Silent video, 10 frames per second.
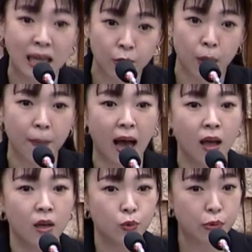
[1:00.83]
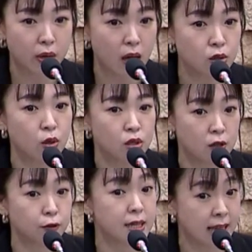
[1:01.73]
零元吧。对于高雄
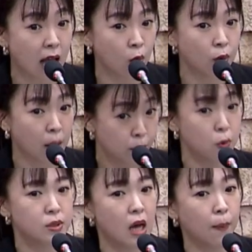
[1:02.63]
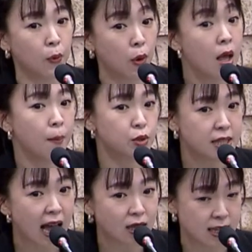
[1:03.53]
市府的财库也不小补，不是
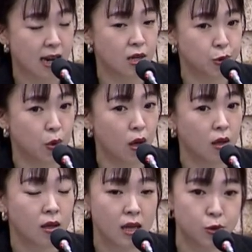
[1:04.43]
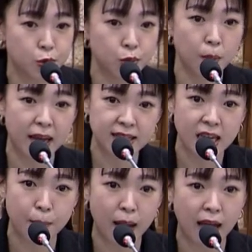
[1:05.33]
大家经常在说各局处都没
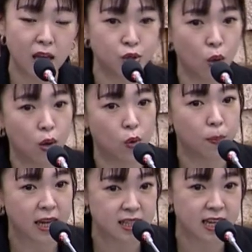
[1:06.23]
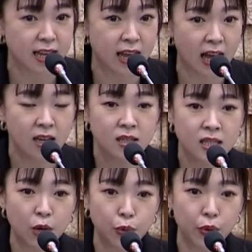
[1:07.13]
钱吗？要修个路没钱呐，
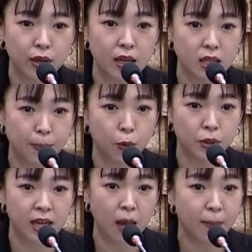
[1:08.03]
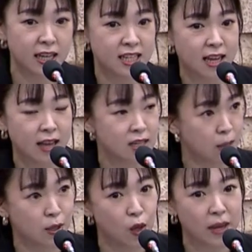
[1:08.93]
教育要再补贴没钱呐，
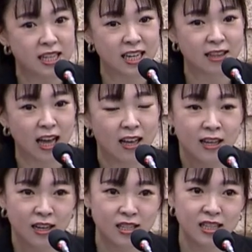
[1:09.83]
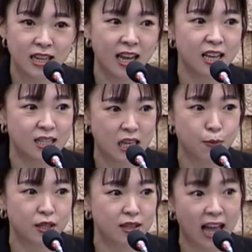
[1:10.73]
什么都没钱呐。可是你可以这
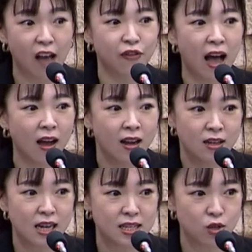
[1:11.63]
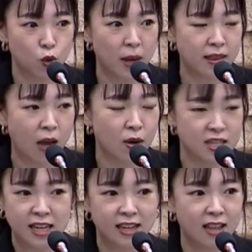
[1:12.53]
么的大方，让这些主办单位、
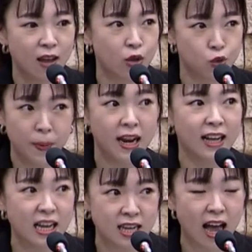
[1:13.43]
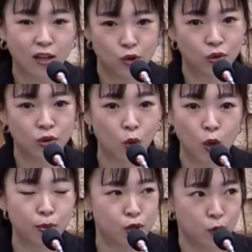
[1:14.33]
让这些天团随便来。开唱，通
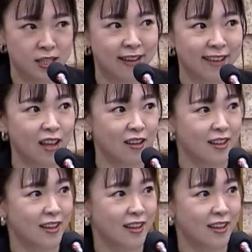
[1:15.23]
通不收钱呢。